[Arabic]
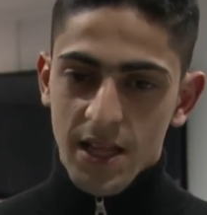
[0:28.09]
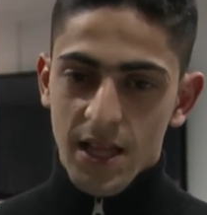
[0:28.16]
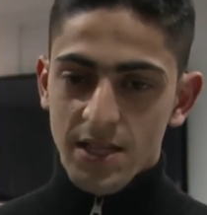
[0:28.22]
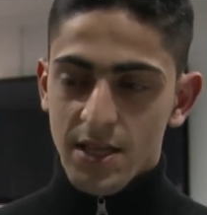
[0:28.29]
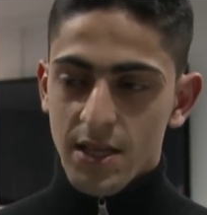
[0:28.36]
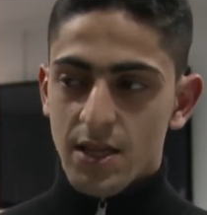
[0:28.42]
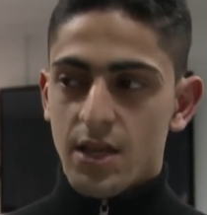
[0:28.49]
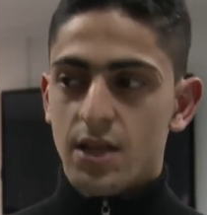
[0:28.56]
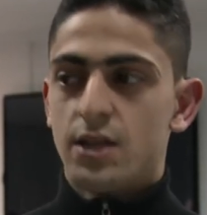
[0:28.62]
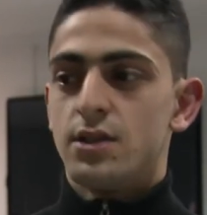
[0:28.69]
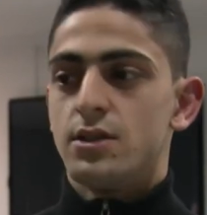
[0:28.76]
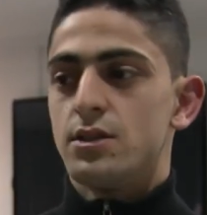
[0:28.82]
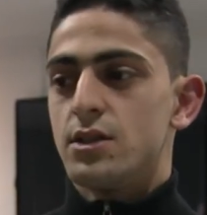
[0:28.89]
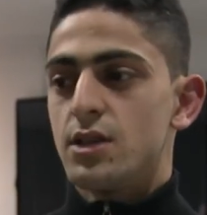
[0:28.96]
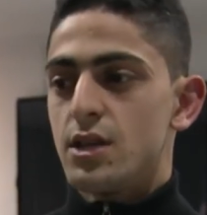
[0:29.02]
ثلاثه
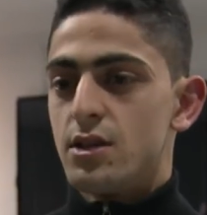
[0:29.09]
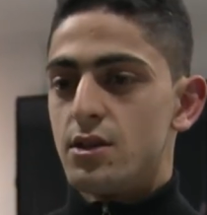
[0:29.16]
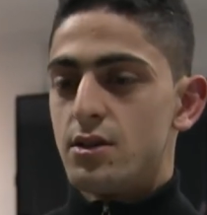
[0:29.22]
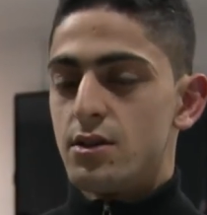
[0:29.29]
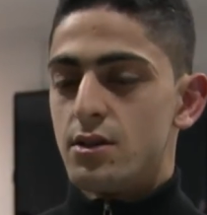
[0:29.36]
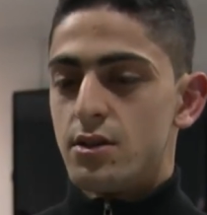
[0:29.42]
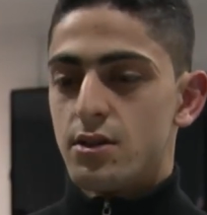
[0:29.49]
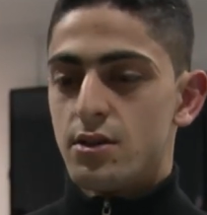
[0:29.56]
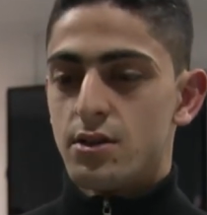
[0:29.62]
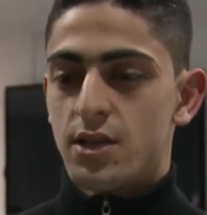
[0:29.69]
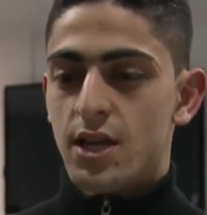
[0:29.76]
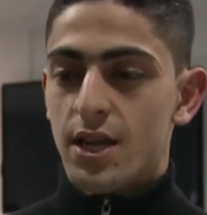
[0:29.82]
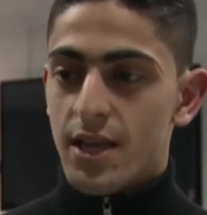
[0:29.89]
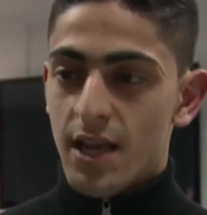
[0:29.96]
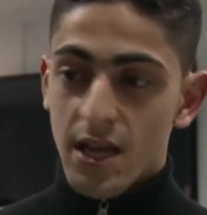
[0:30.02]
ديال ديال آه،
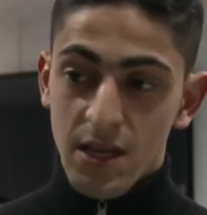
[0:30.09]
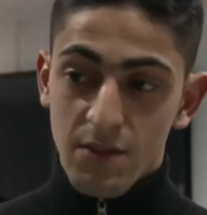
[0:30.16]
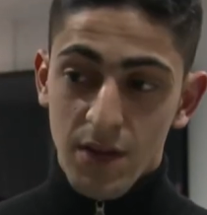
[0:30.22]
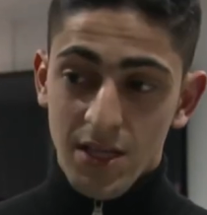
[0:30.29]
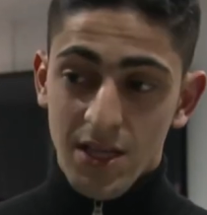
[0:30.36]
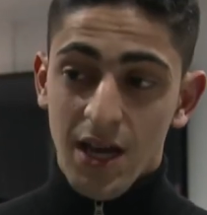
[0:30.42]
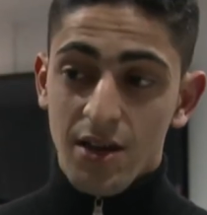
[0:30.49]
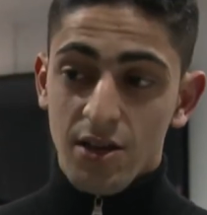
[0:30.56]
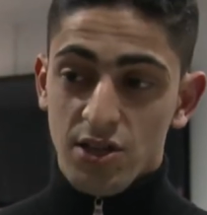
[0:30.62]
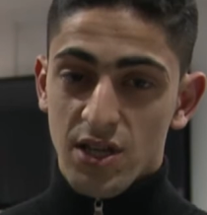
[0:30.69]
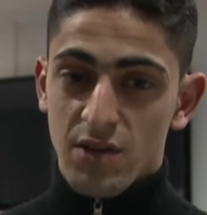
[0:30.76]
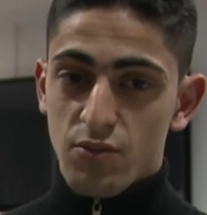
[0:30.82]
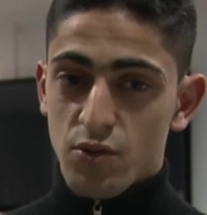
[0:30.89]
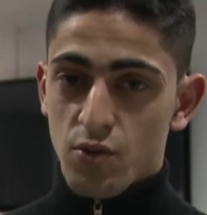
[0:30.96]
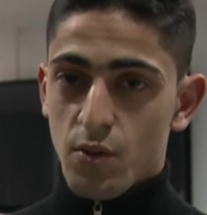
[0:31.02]
ديال الكلمات
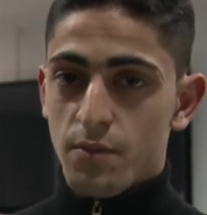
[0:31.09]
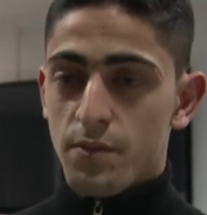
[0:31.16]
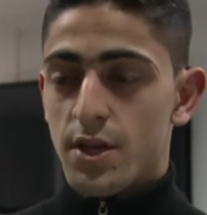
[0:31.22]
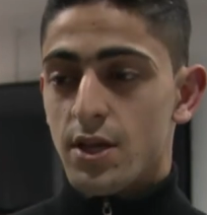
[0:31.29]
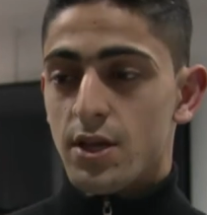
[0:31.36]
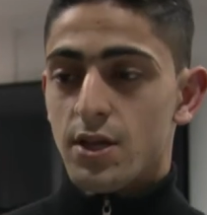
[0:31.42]
خرجنا منهم